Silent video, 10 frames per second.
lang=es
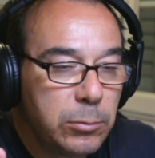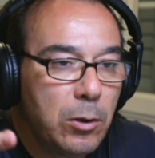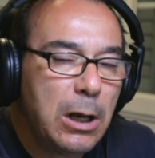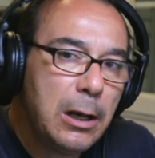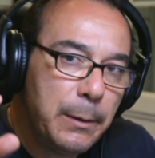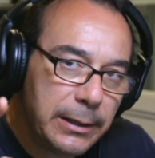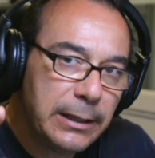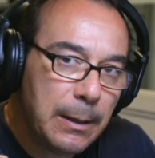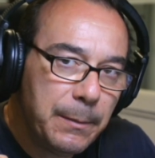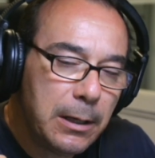bueno, la
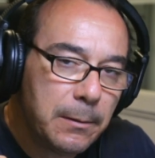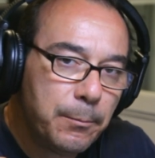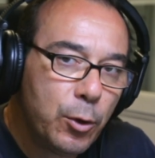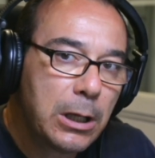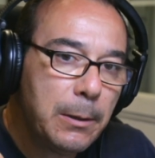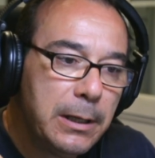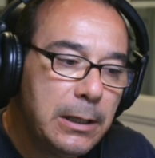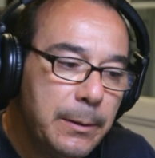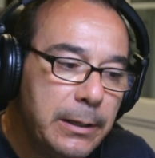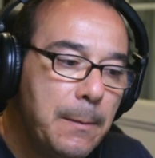libertad también, porque
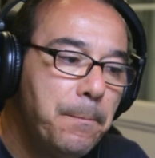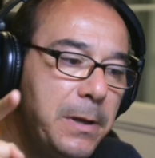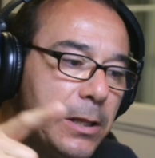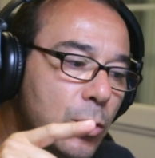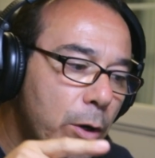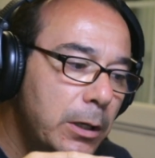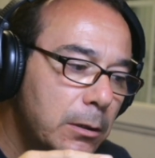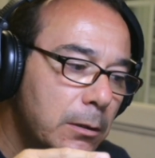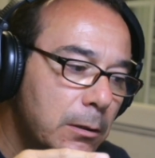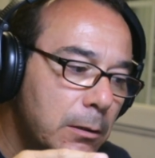evidentemente
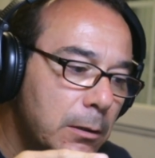Bitcoin,